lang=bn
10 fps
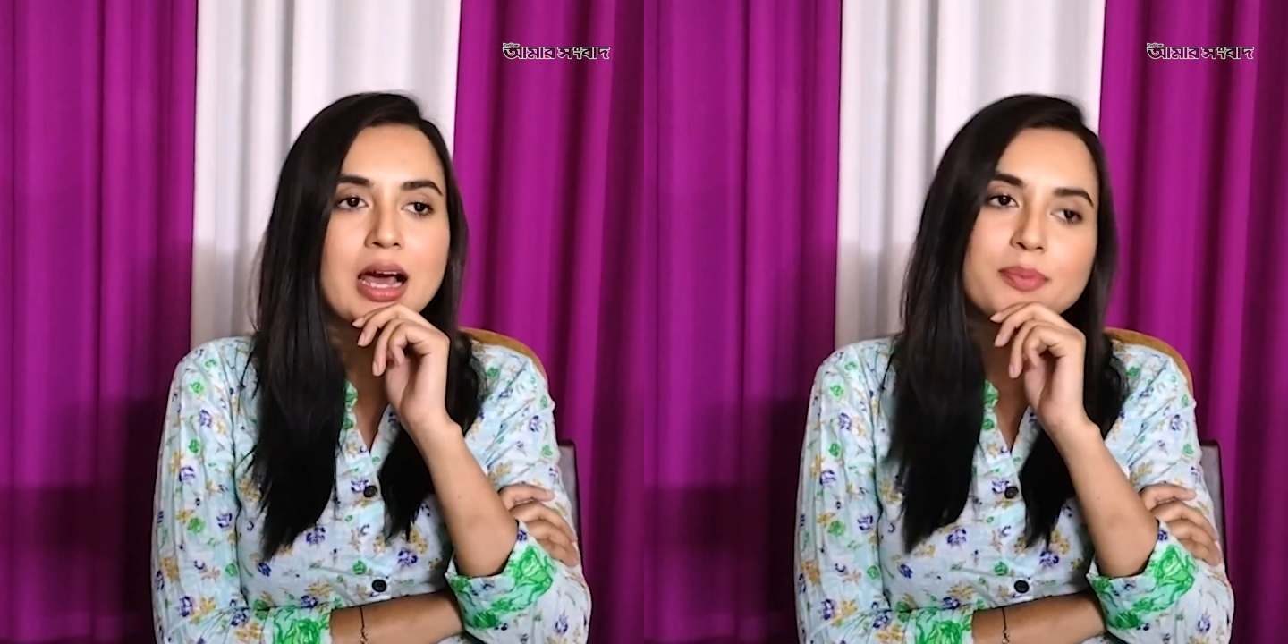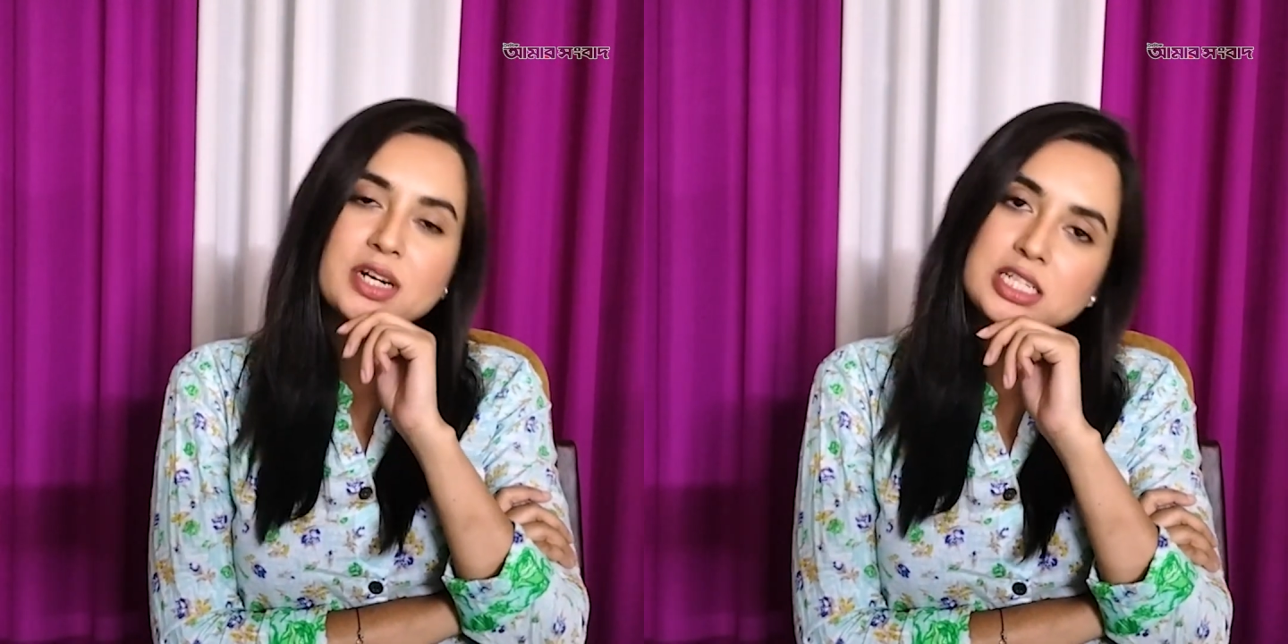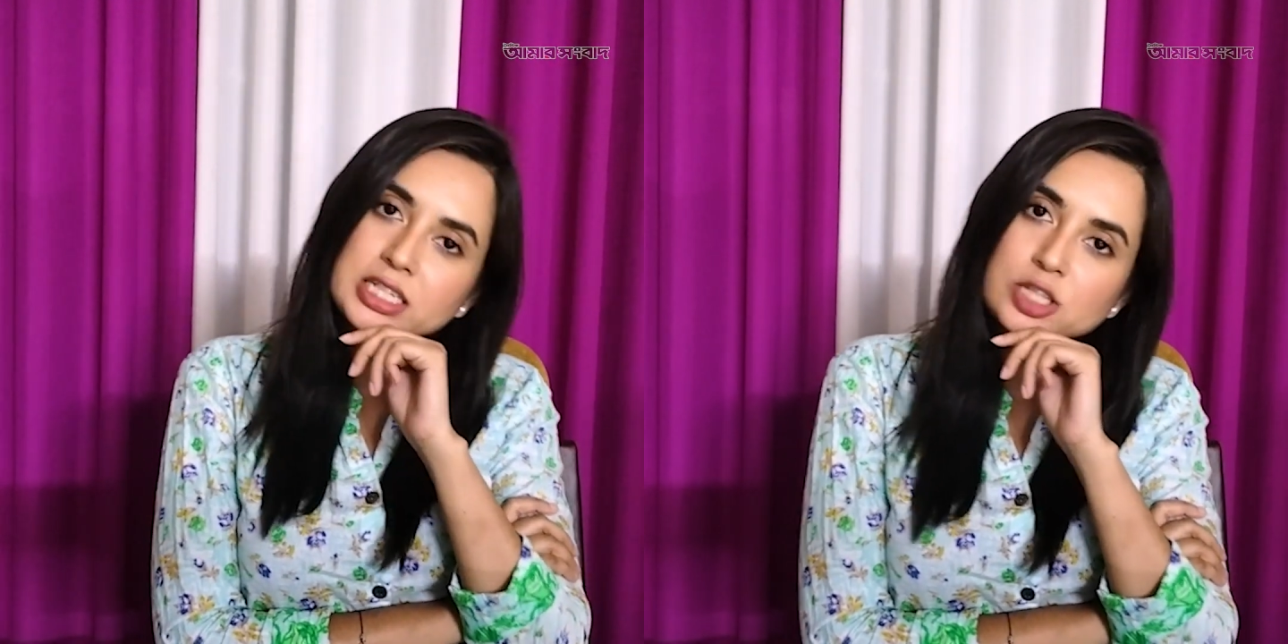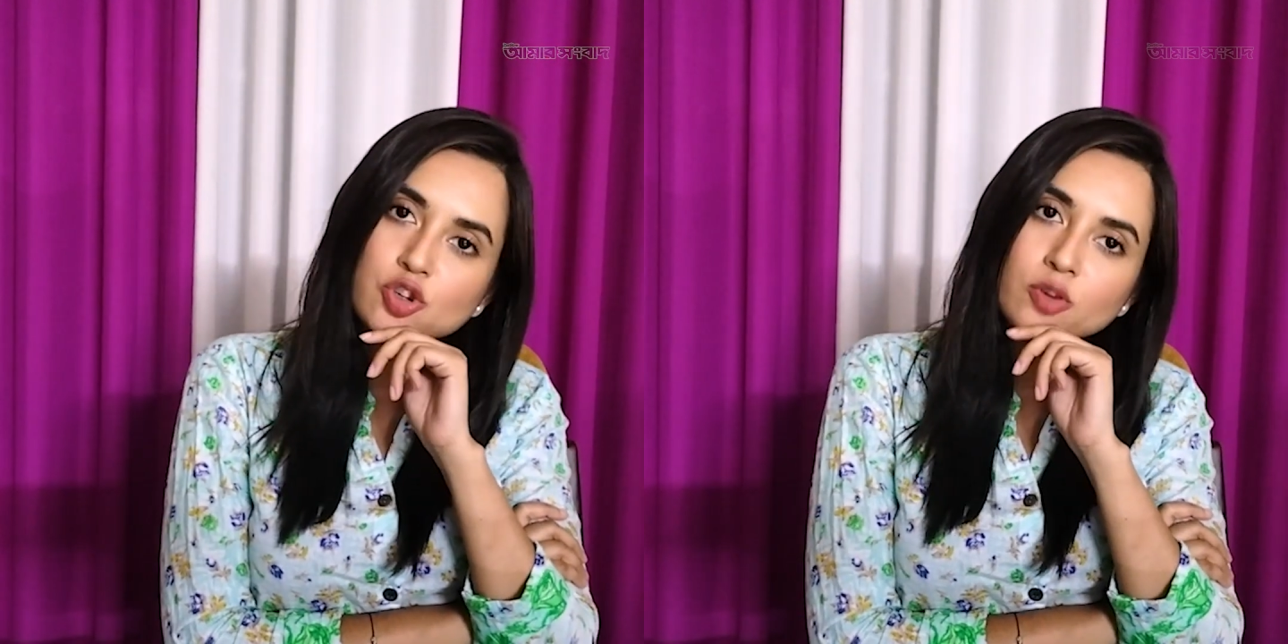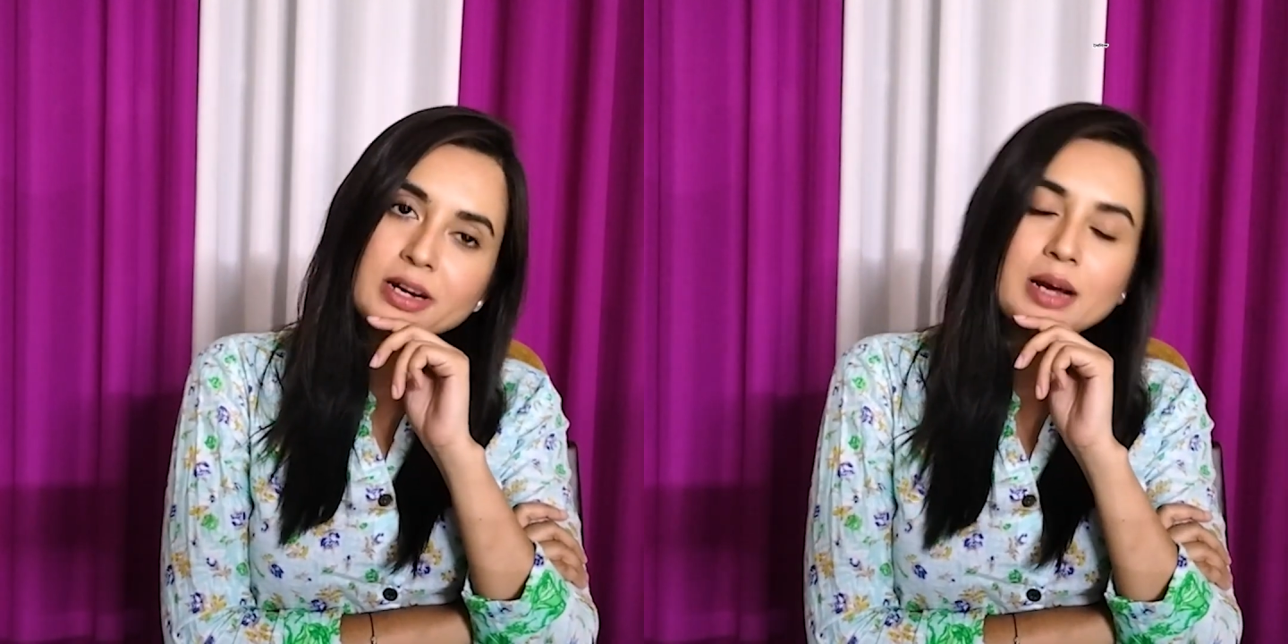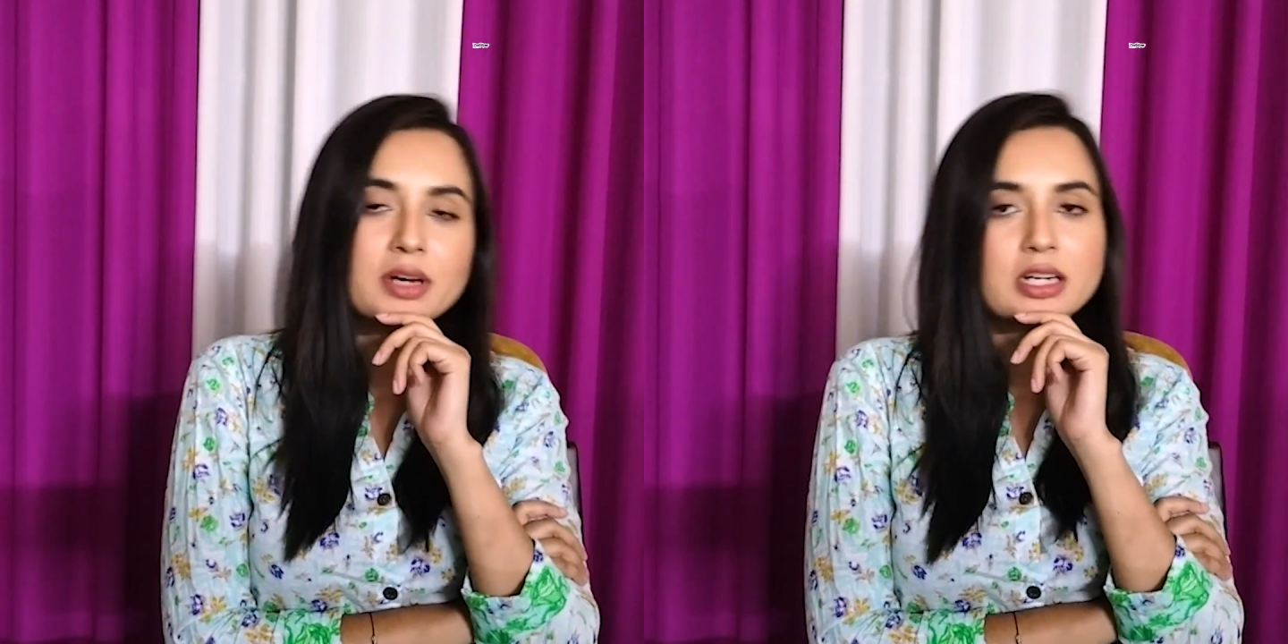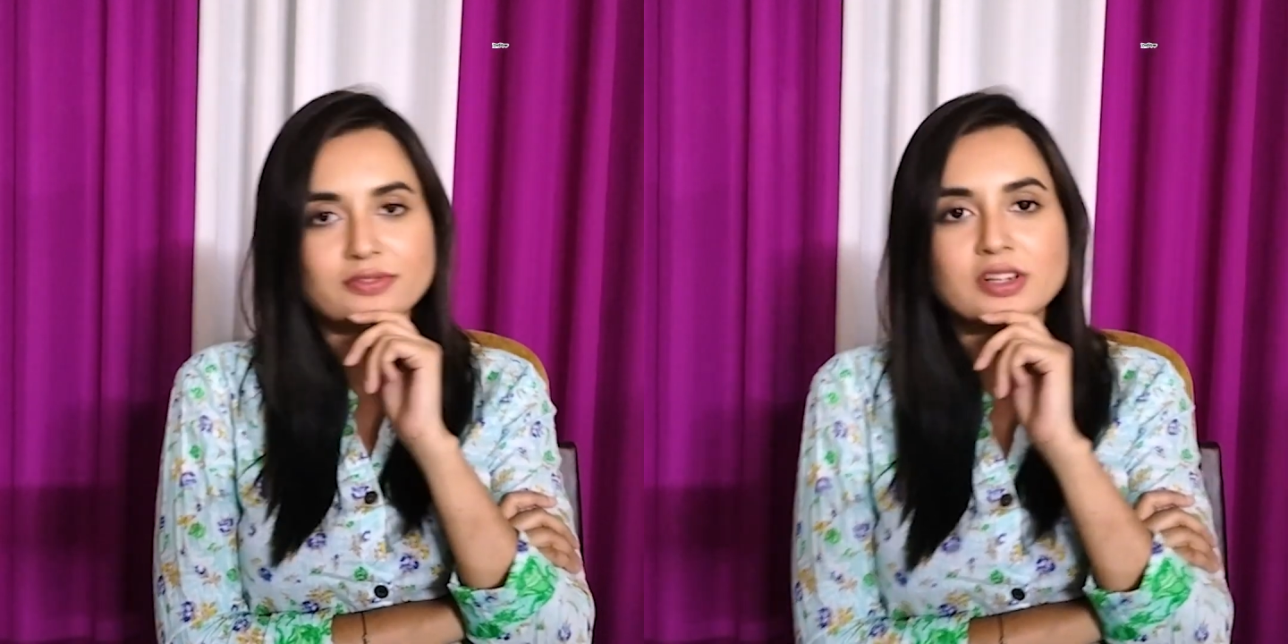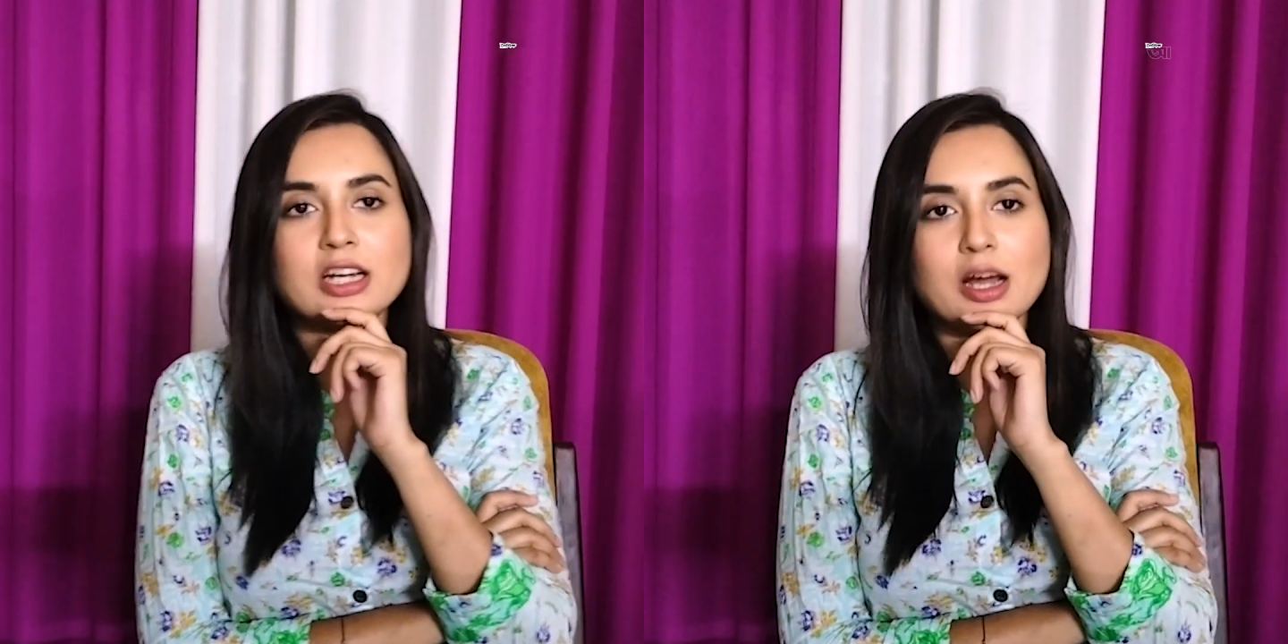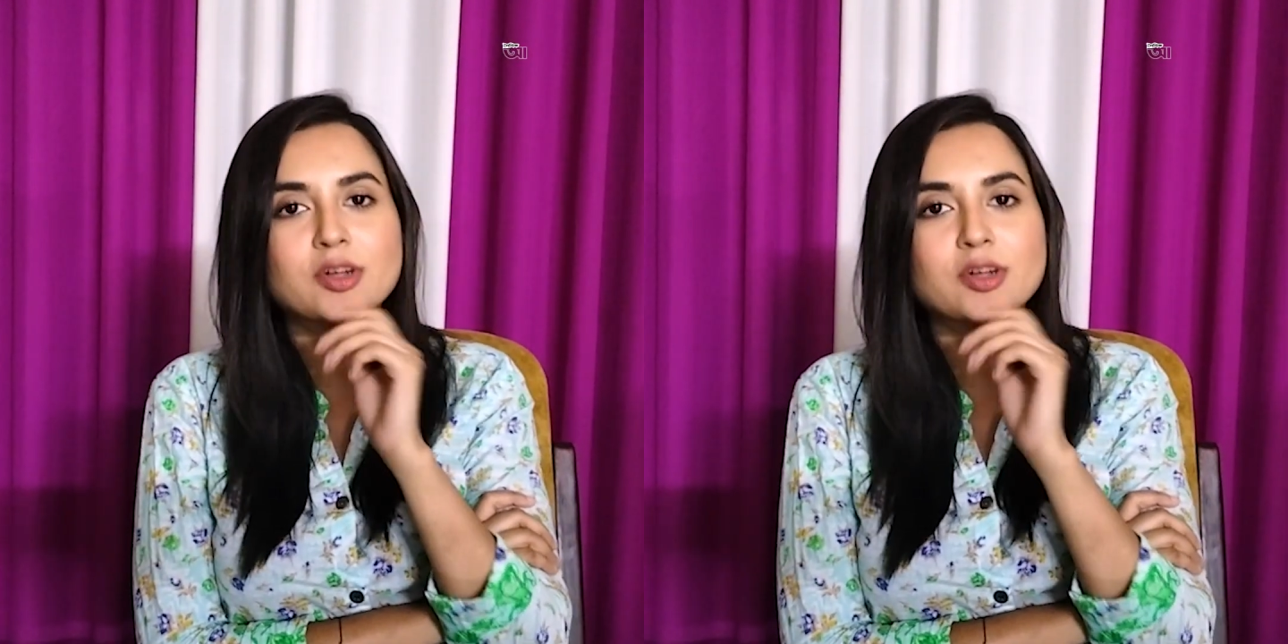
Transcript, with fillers: আপনারা জিজ্ঞেস করবেন আমরা ডেফিনেটলি